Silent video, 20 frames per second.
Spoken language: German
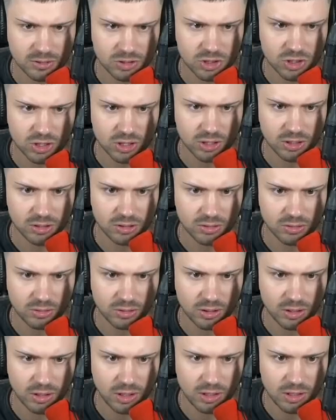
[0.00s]
stehlen,
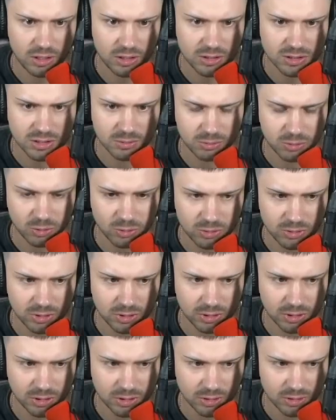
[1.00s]
okay. Ey, es gibt
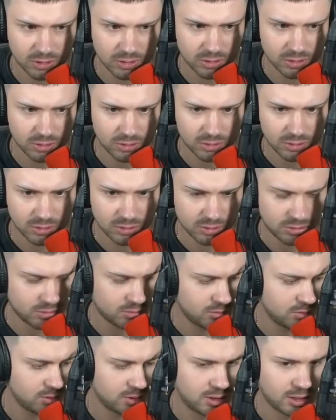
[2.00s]
Hunde!
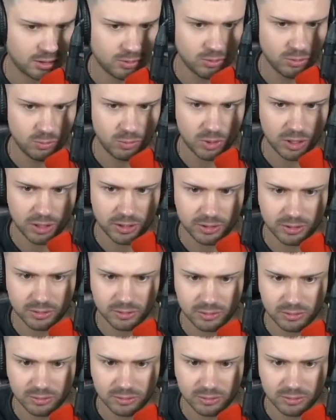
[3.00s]
Ich kann Hund beleidigen.